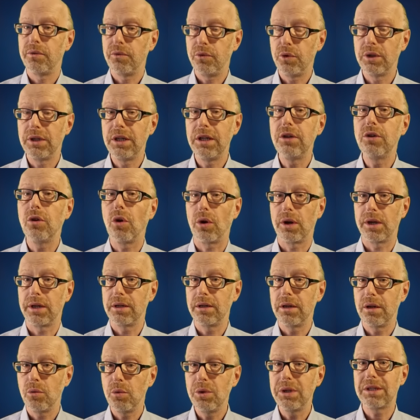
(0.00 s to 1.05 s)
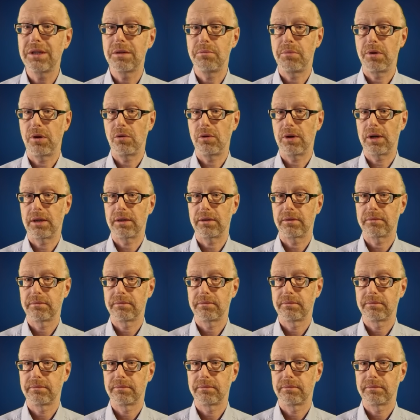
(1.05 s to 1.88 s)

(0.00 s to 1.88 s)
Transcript: für die neuen Whistleblower.